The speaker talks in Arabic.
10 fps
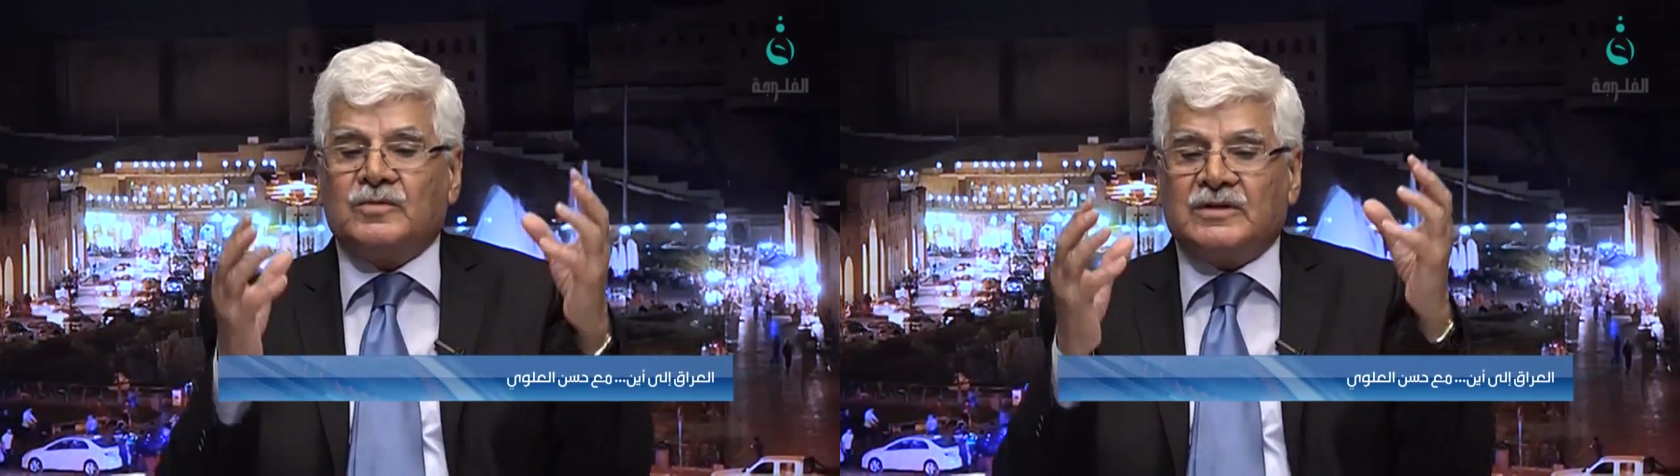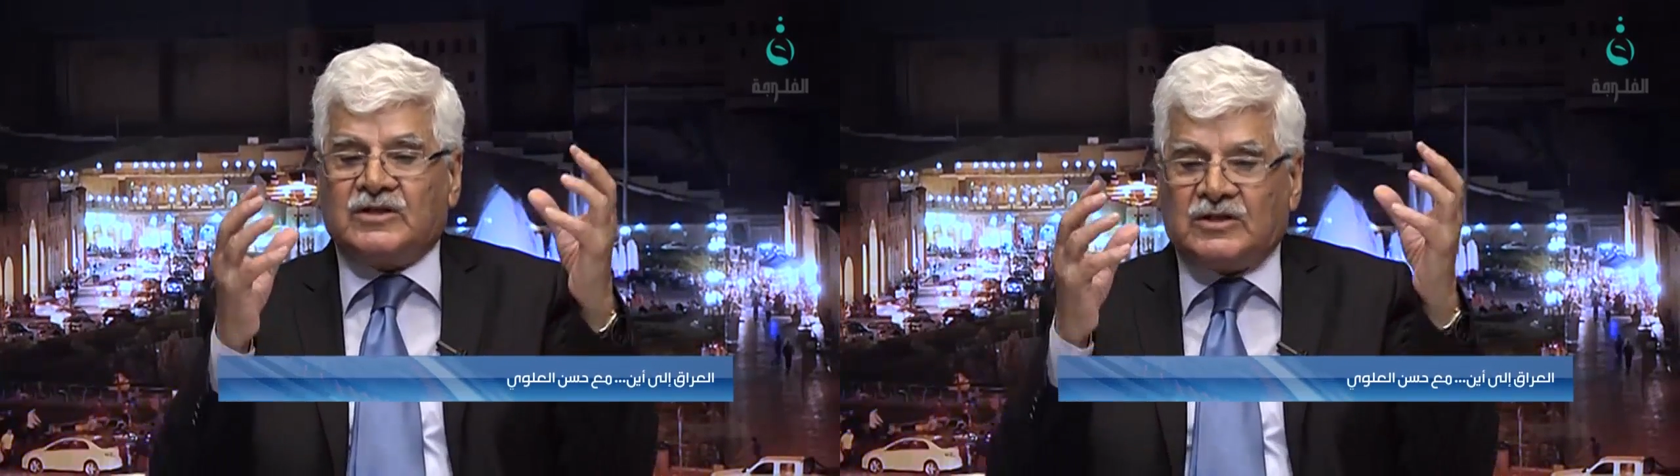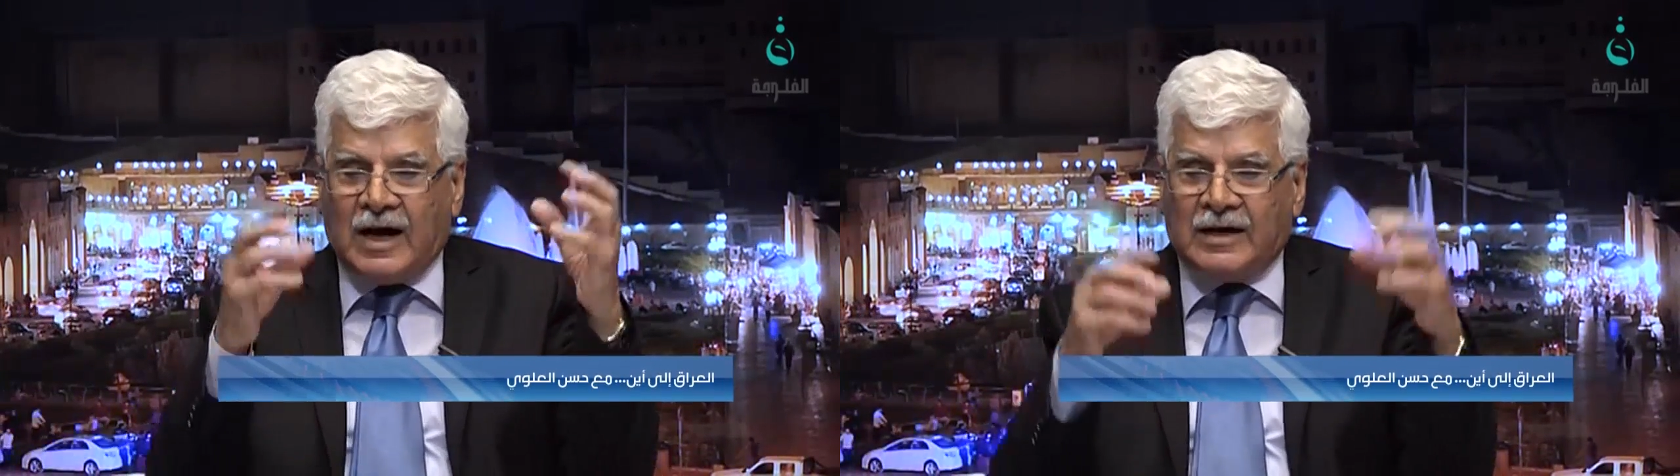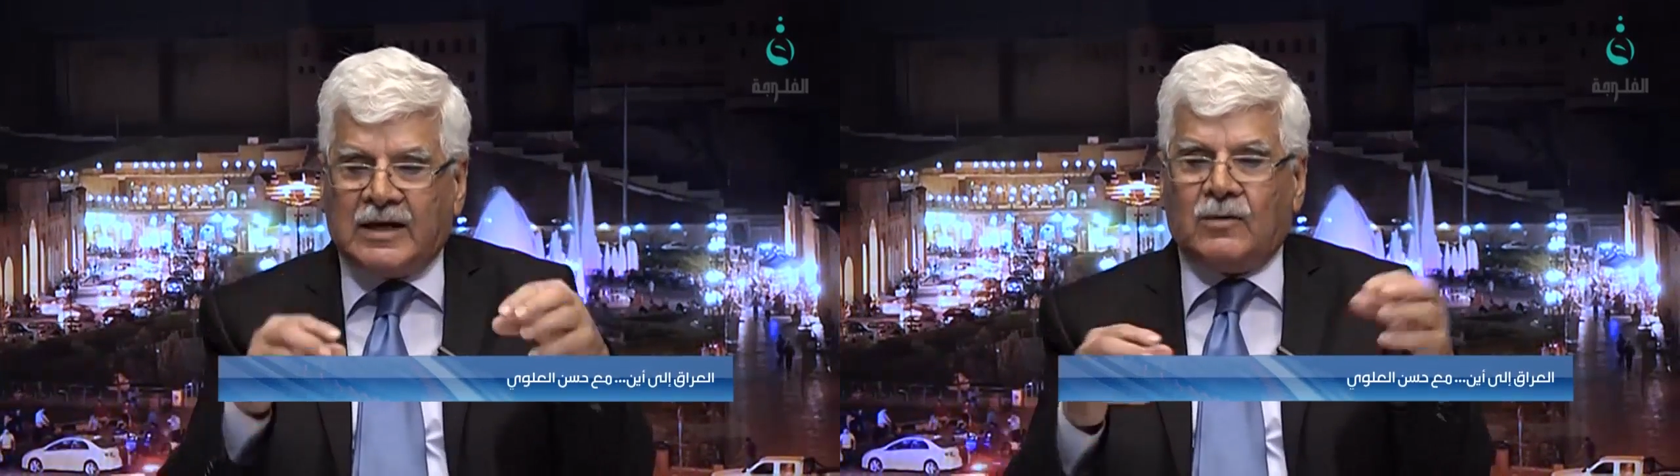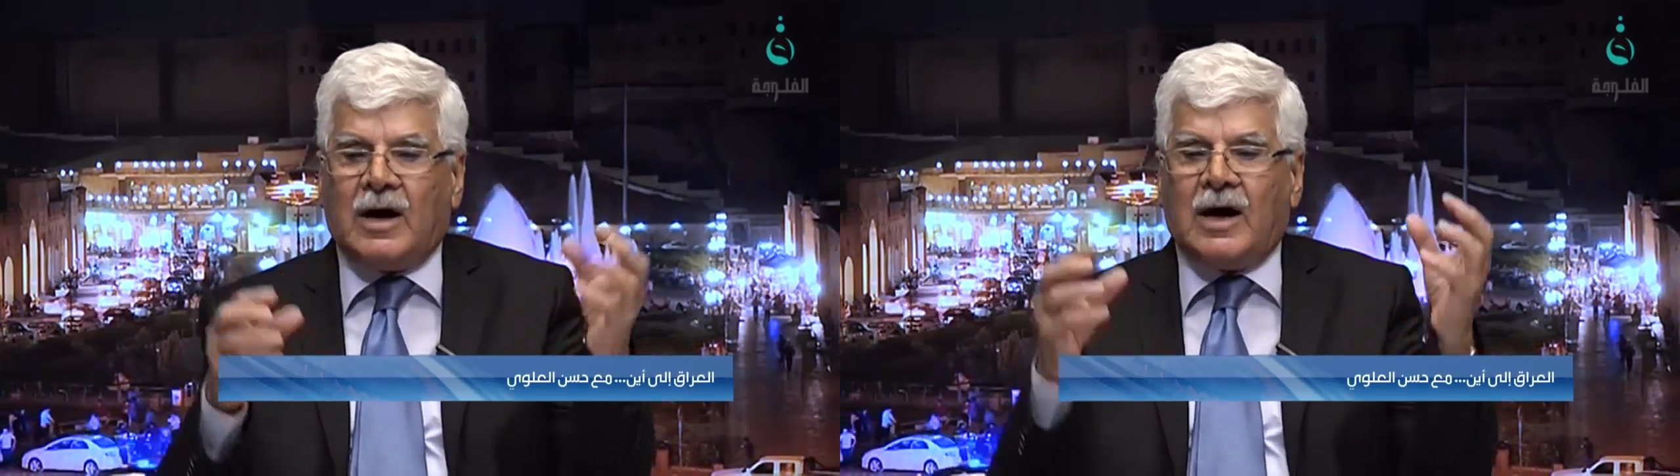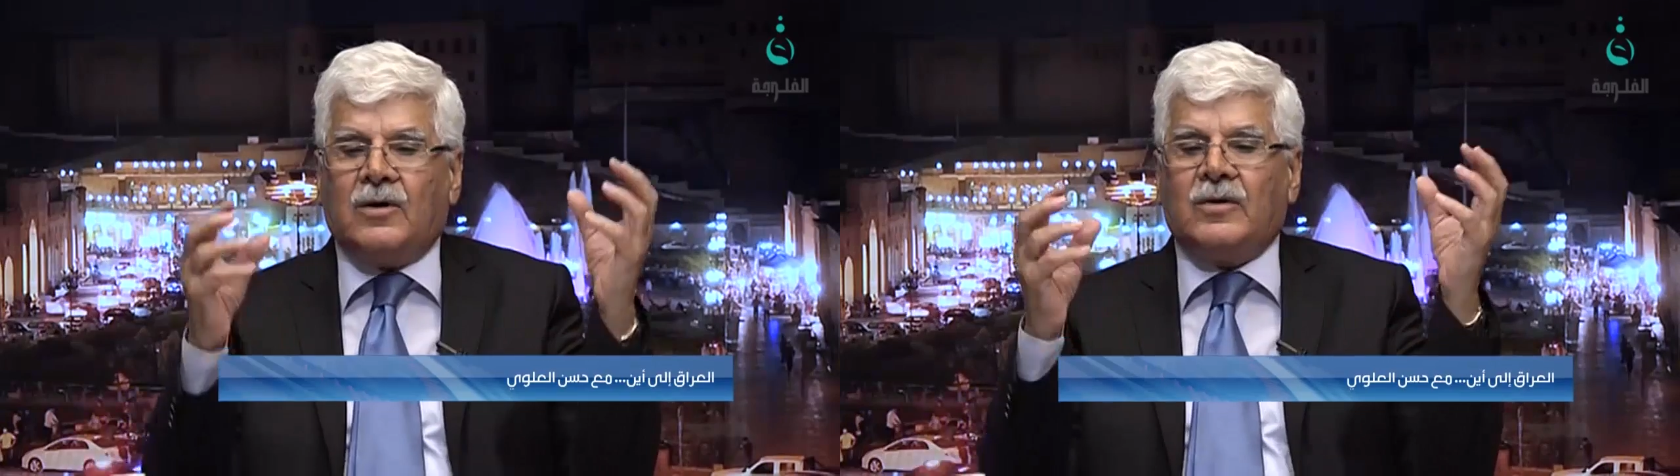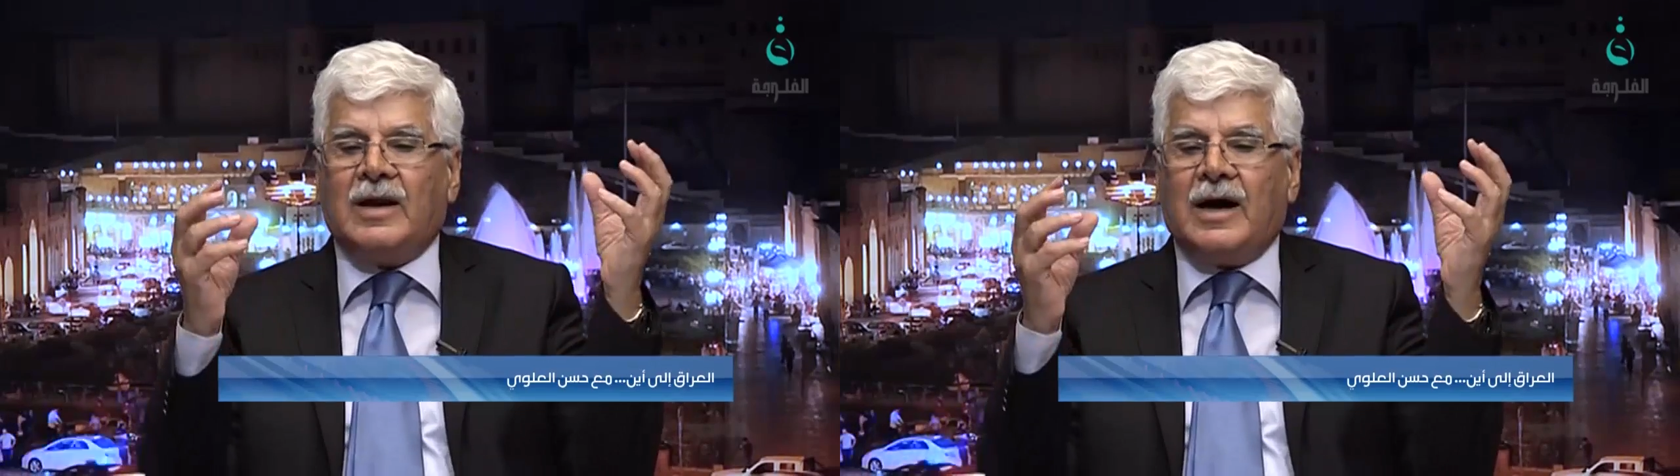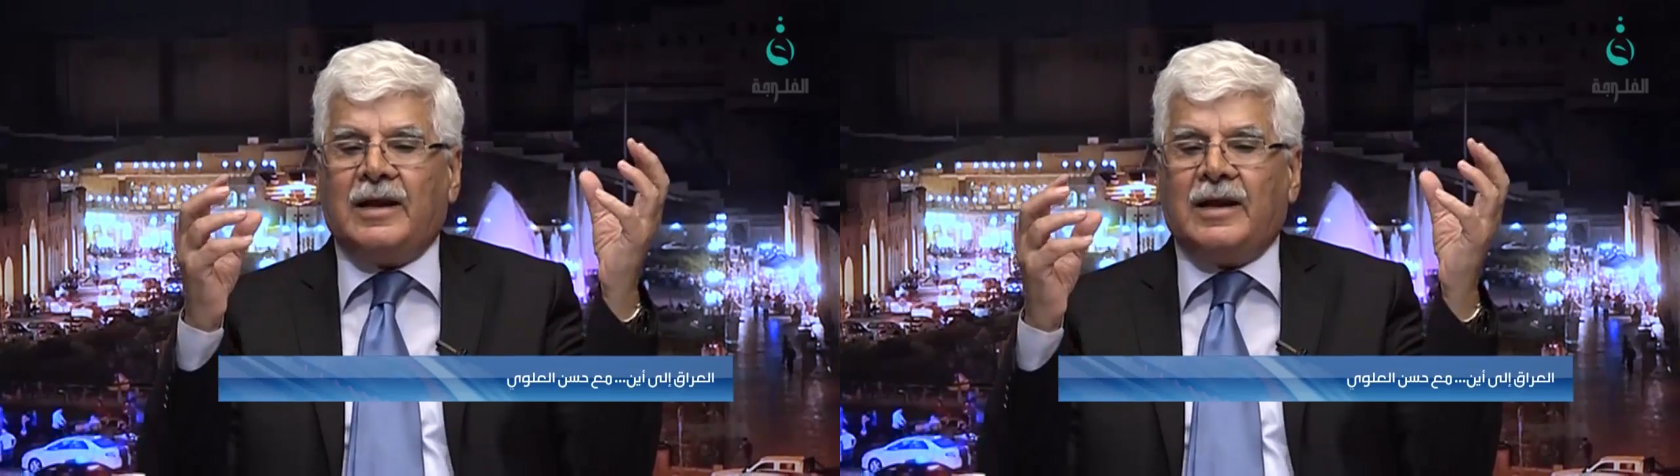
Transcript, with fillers: الساده وهؤلاء